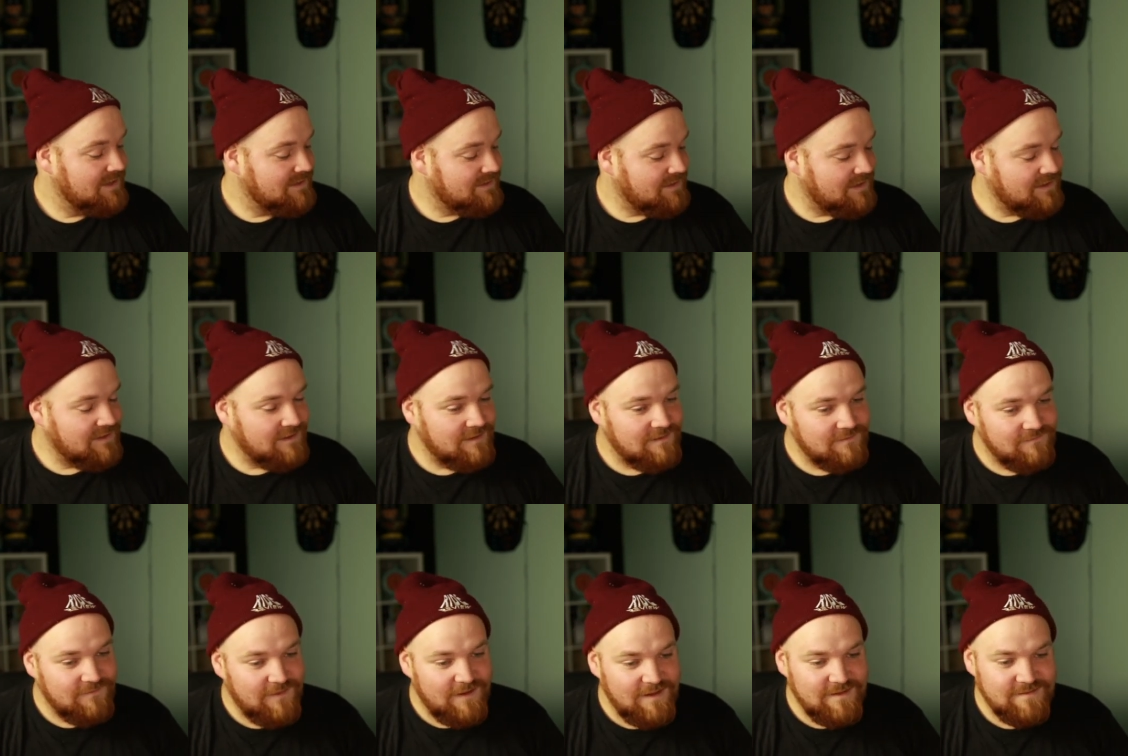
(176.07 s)
Dann
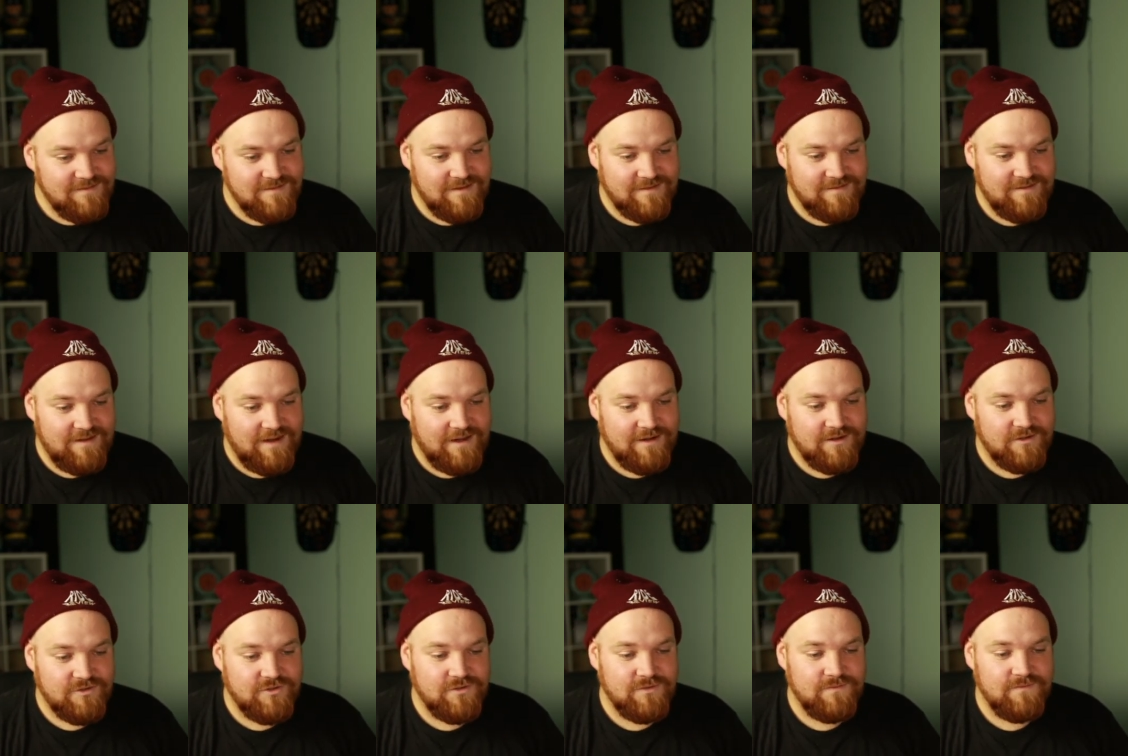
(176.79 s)
war es das
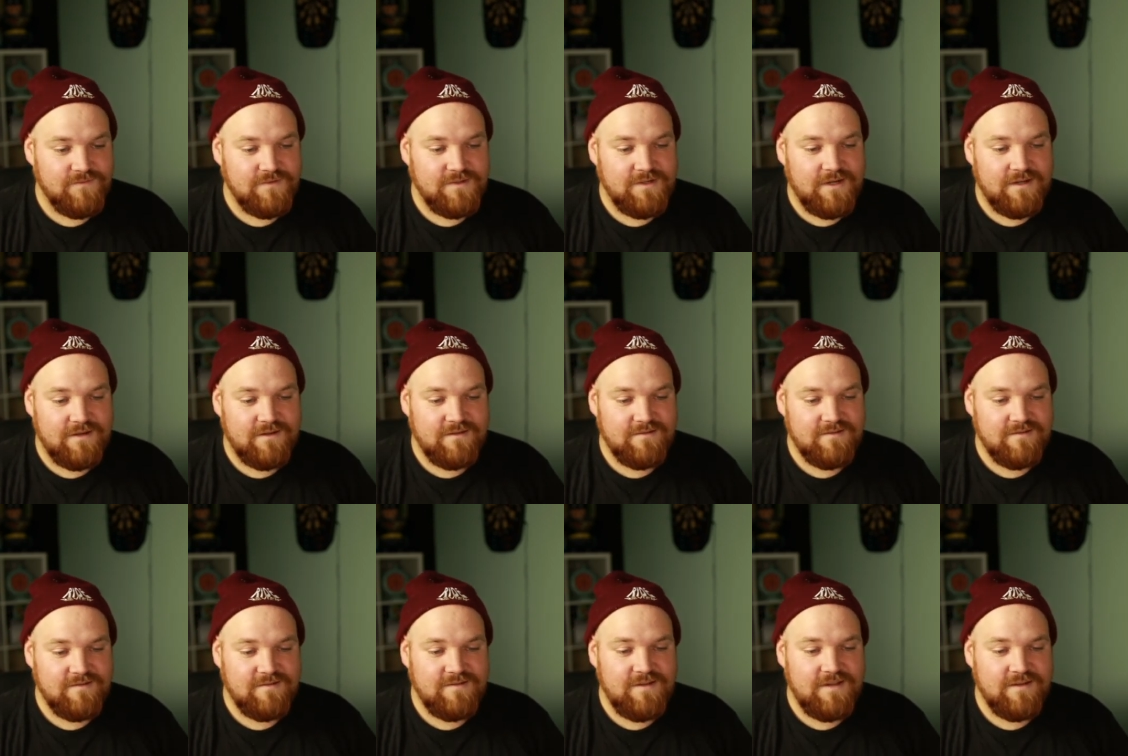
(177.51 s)
leider schon wieder.
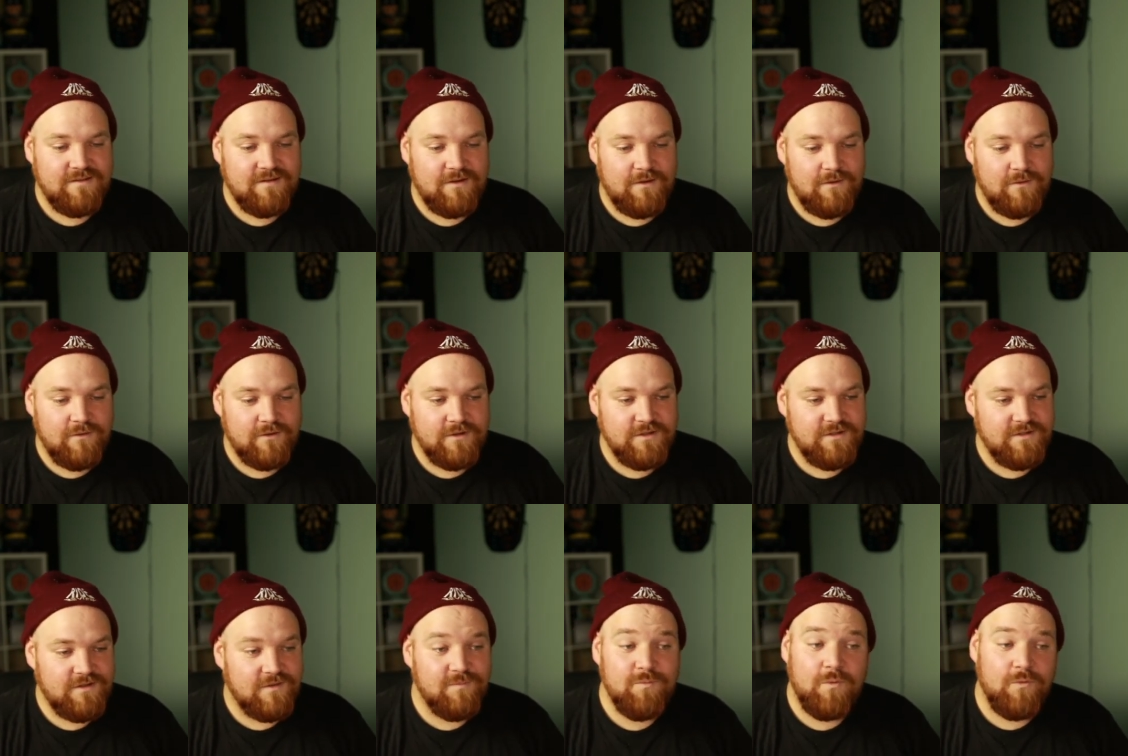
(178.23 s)
Das ist sehr
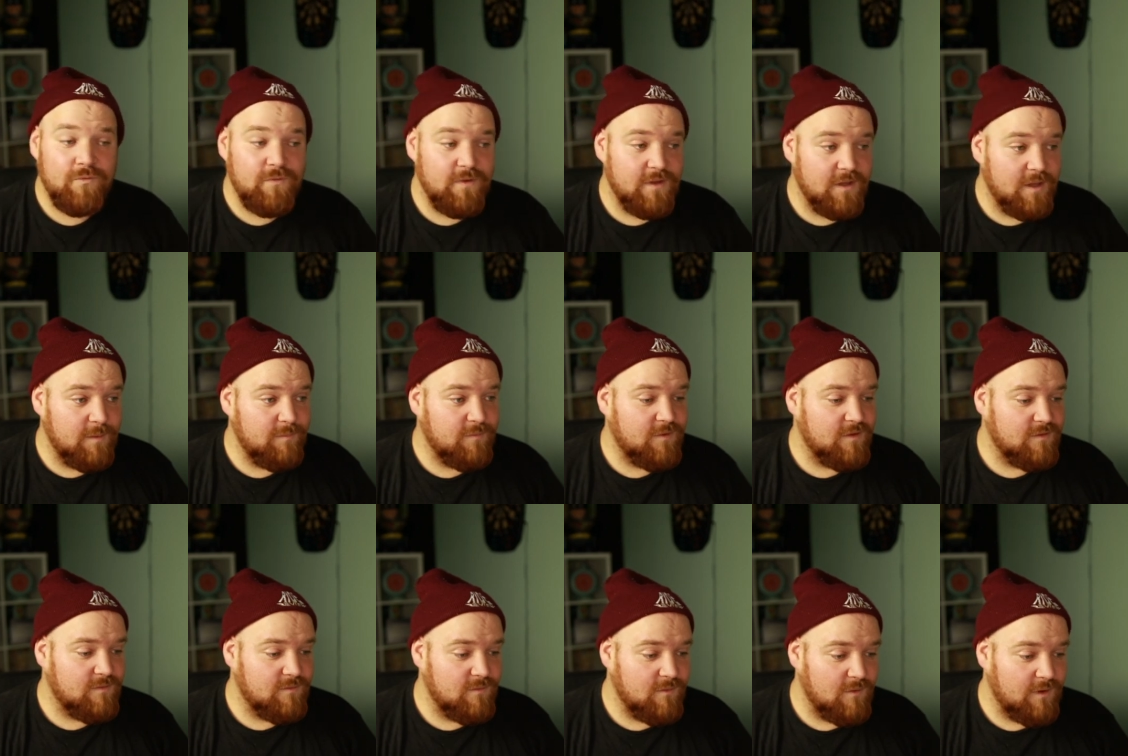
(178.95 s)
traurig. Das Profil gibt
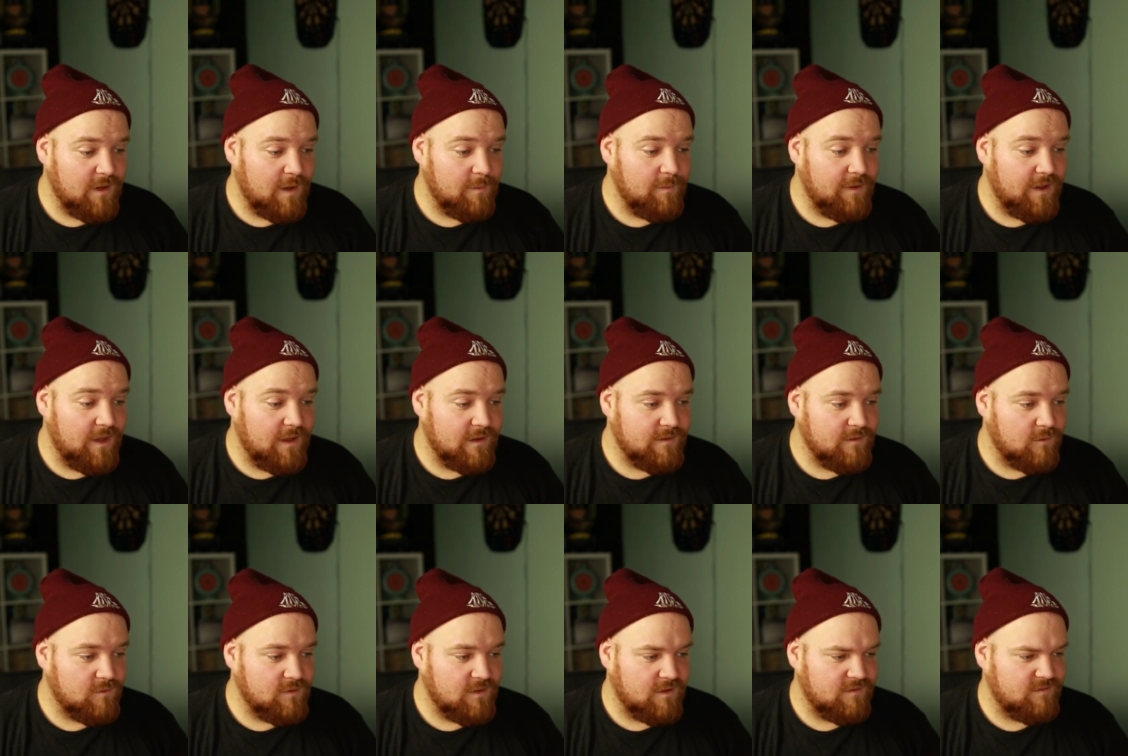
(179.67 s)
es noch, aber er
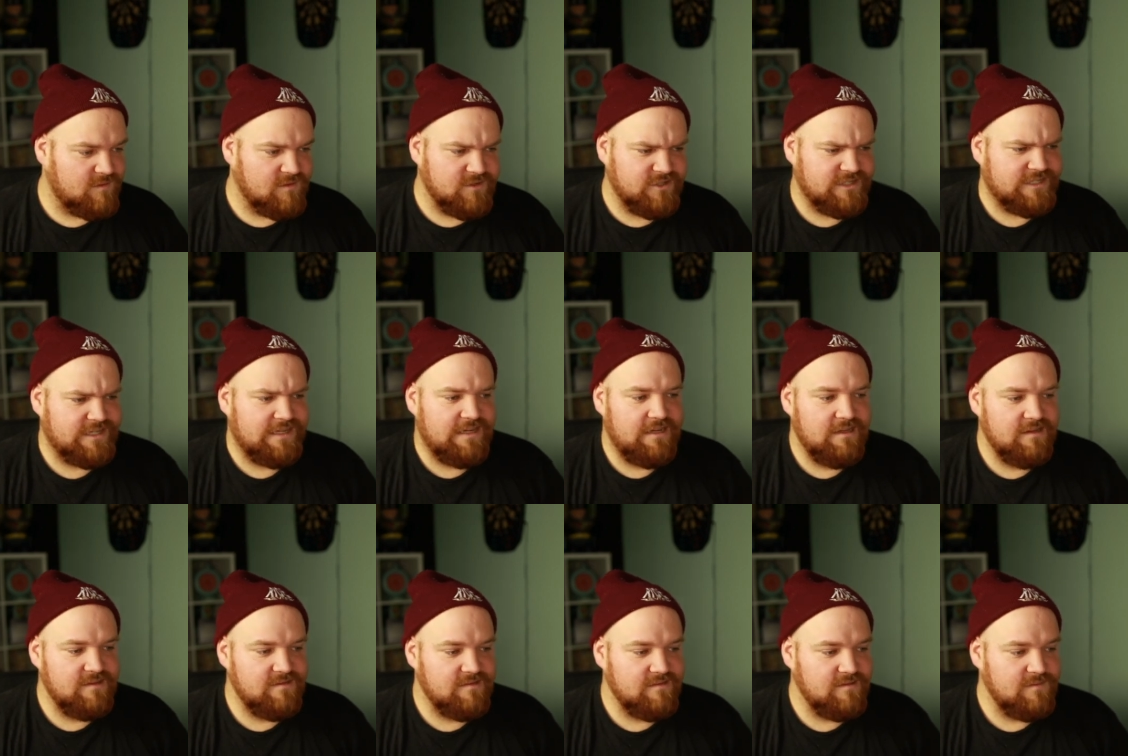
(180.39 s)
hat auch das nicht
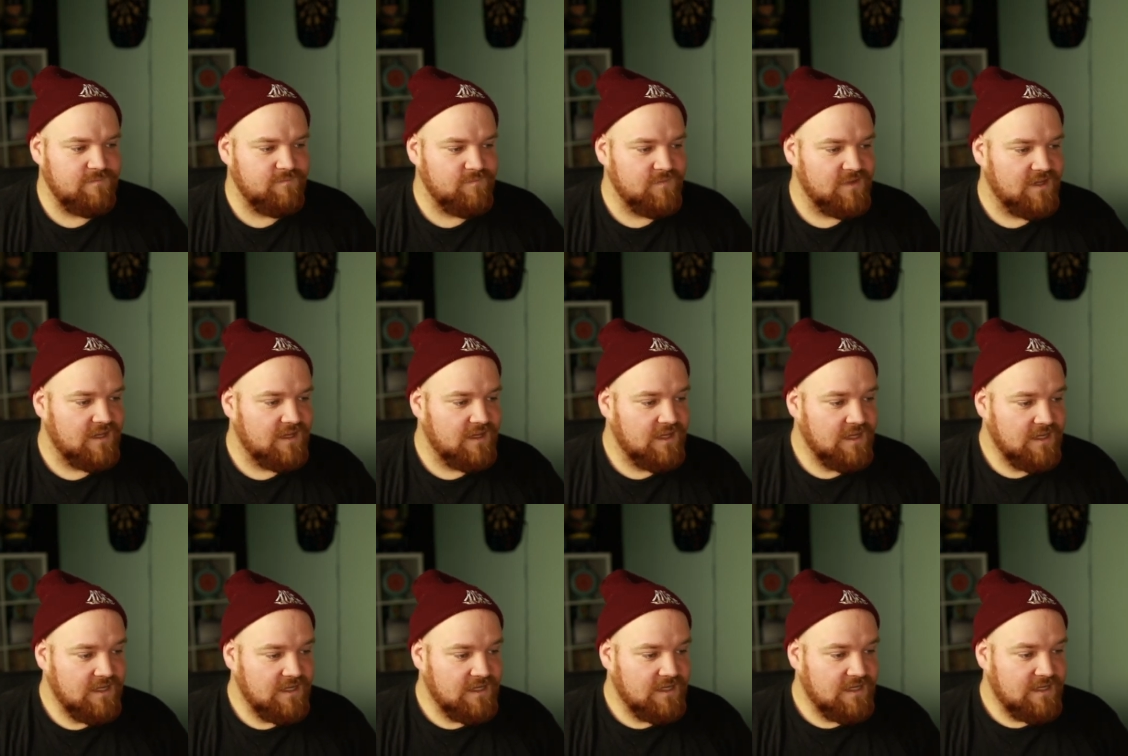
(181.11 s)
gelesen.
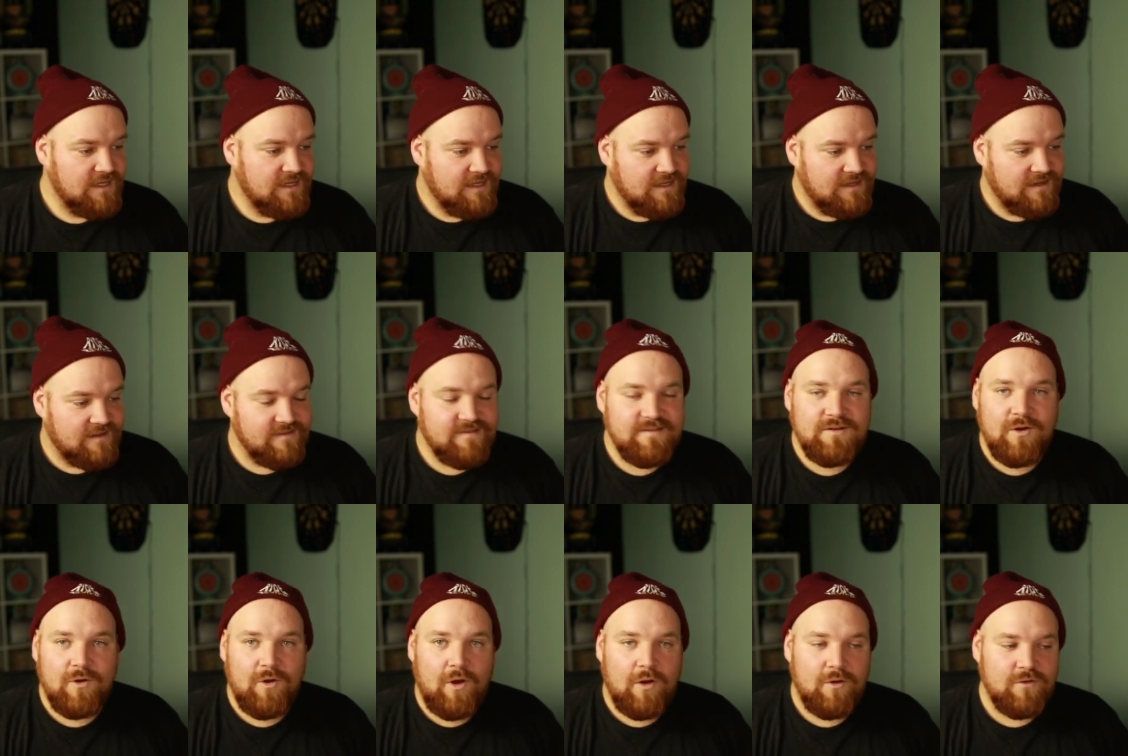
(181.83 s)
Er
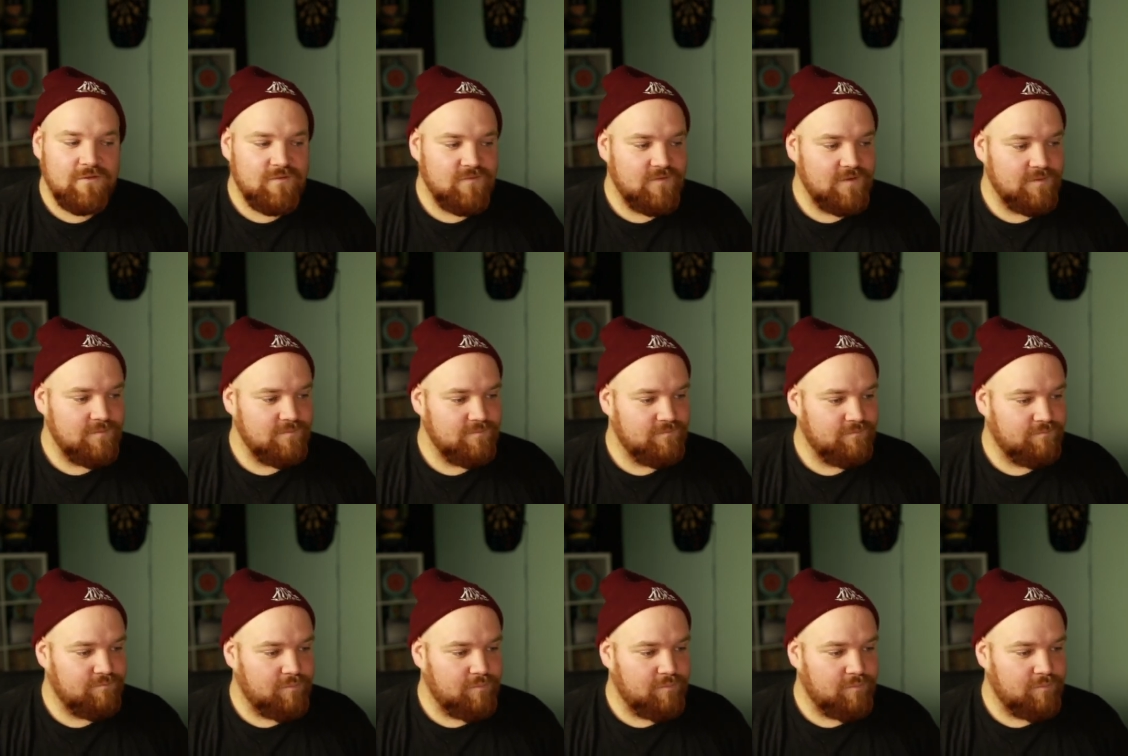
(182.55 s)
sieht auch aus wie ein